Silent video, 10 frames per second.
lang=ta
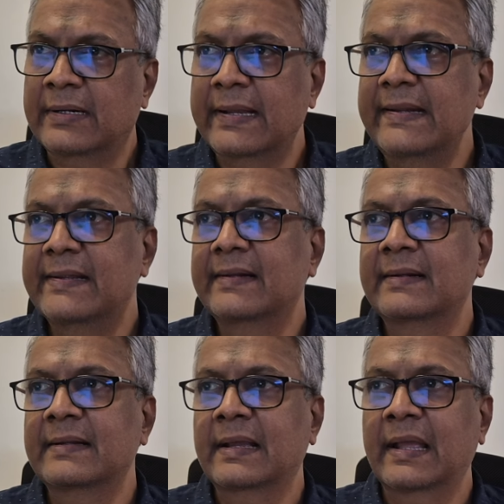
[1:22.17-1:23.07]
டைட்டன்
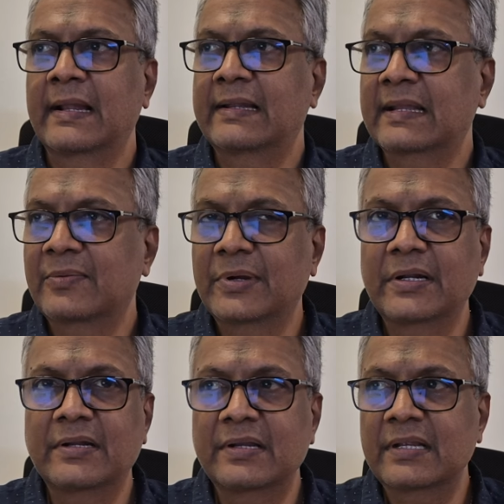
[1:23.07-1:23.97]
எல்டிஎம்
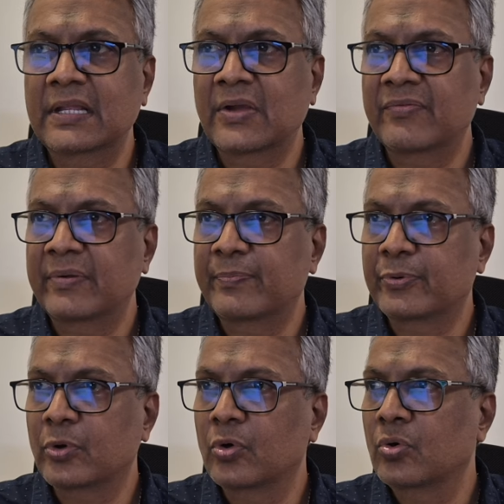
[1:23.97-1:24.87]
என்ட்ரி
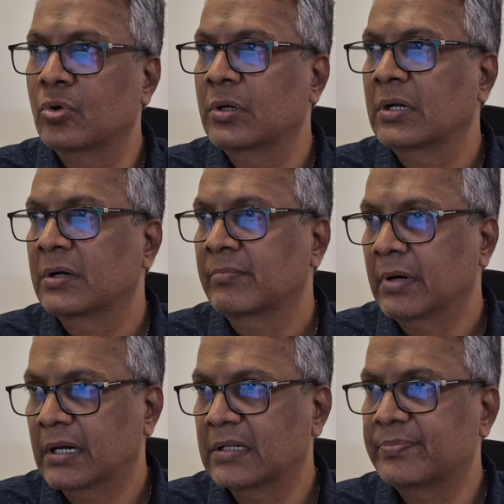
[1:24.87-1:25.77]
விப்ரோ
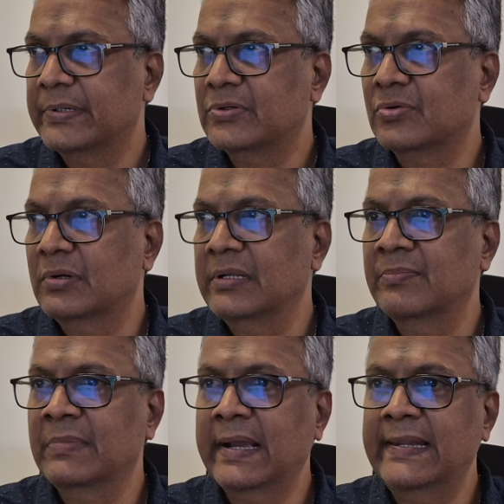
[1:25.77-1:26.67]
பாரத்
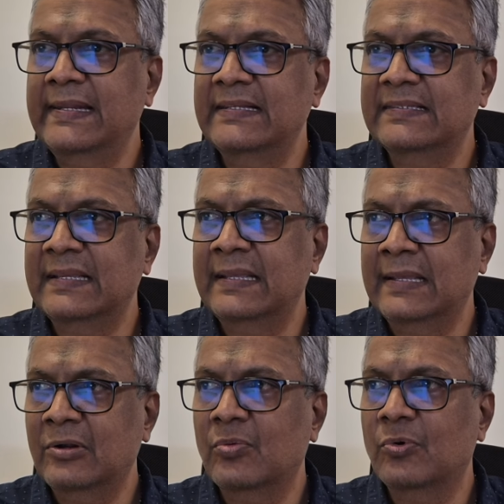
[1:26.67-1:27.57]
பெட்ரோலியம் ஐடிசி
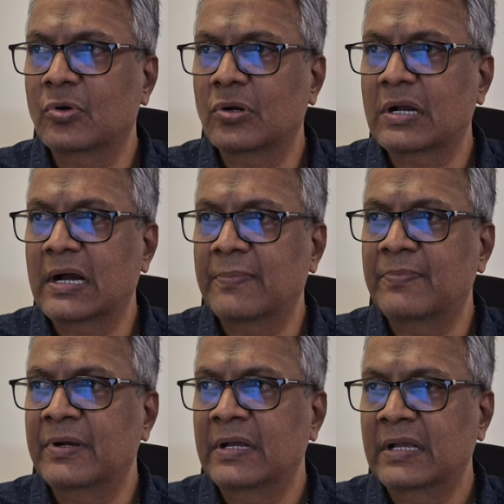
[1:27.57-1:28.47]
ஹீரோ மோட்டோகாப்
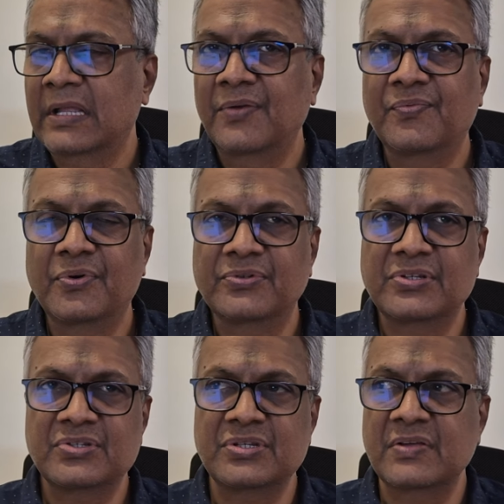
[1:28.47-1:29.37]

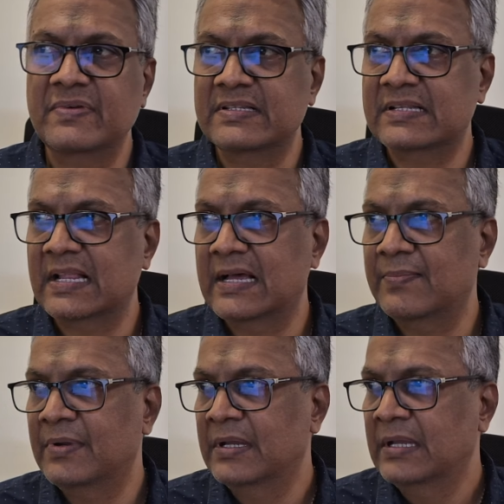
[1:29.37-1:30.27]
இன்ஃபோசிஸ் டிவிஸ்
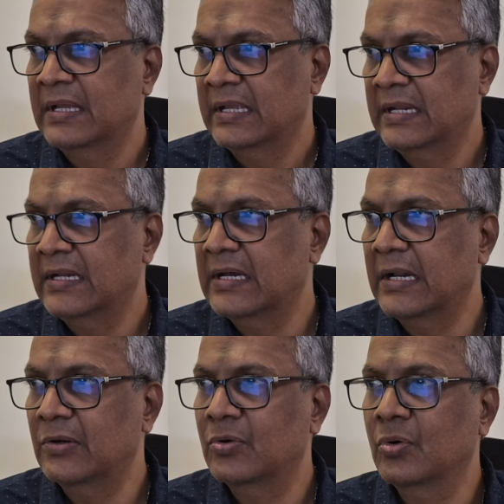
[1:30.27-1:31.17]
லேப்
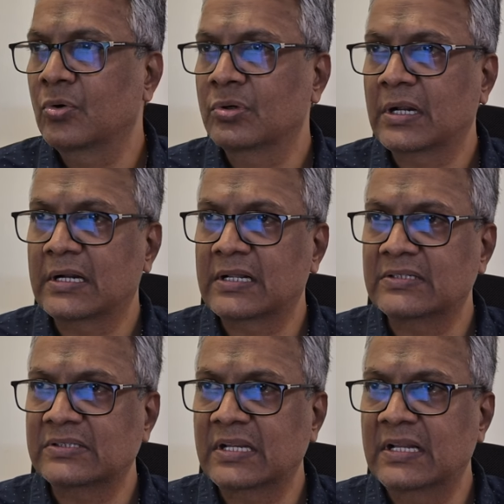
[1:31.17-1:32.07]
ஹிண்டால்கோ டாடா
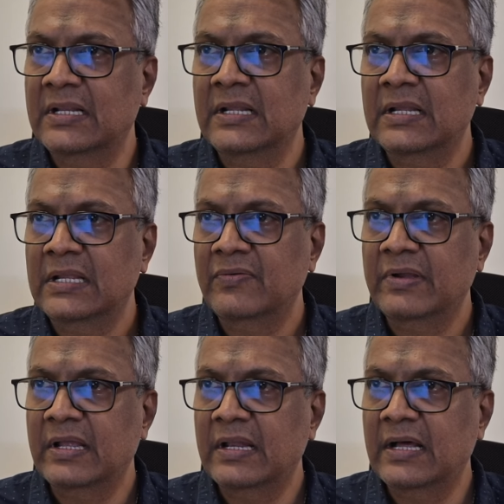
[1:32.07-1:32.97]
ஸ்டீல்
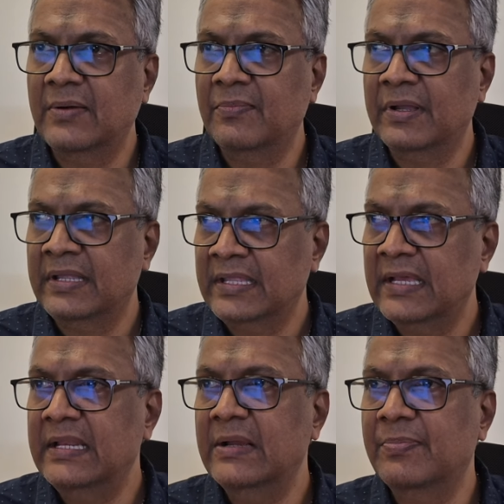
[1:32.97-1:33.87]
இவையெல்லாம்
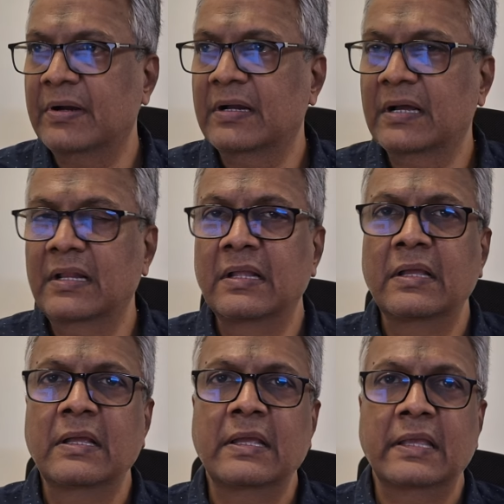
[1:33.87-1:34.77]
ஏறிய பங்குகள்
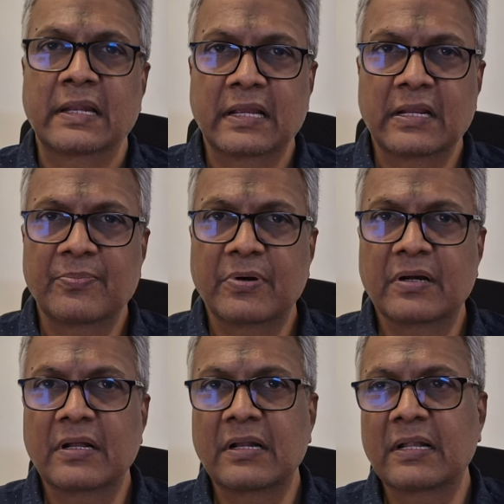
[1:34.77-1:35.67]
இறங்கின
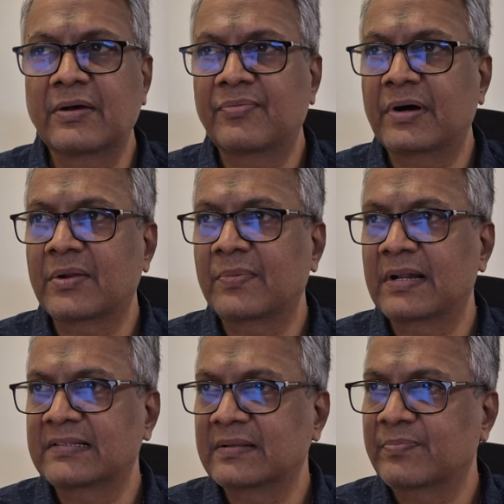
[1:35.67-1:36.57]
பங்குகளில்
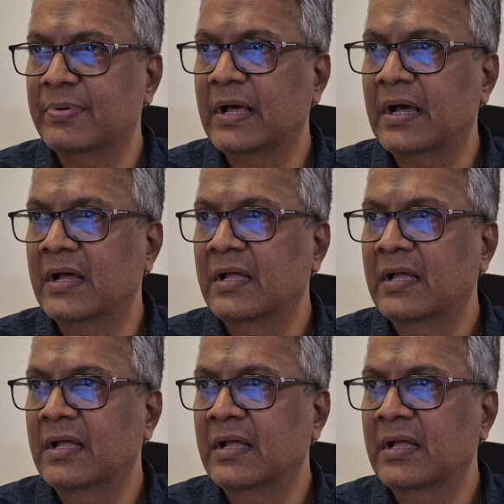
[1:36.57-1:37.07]
ஃபார்மால சிப்லா